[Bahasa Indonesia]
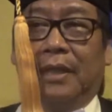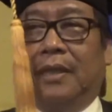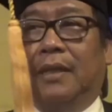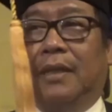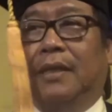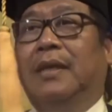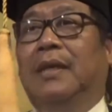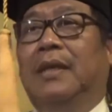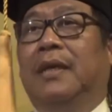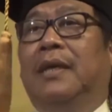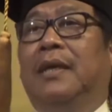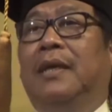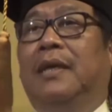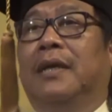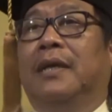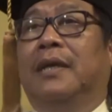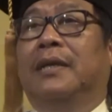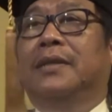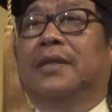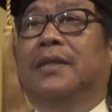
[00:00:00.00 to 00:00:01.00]
Ya,
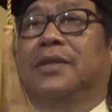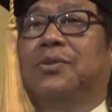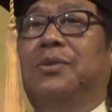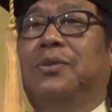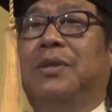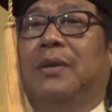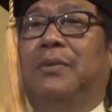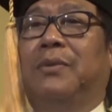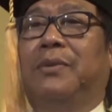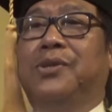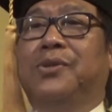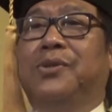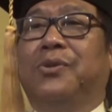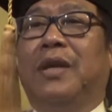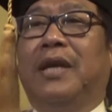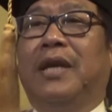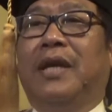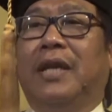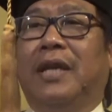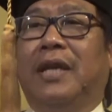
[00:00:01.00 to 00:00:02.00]
eh, sesudah
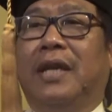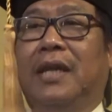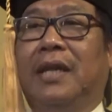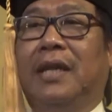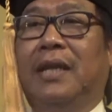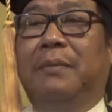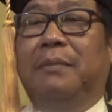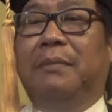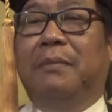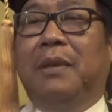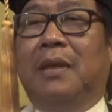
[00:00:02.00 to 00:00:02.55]
wisuda ini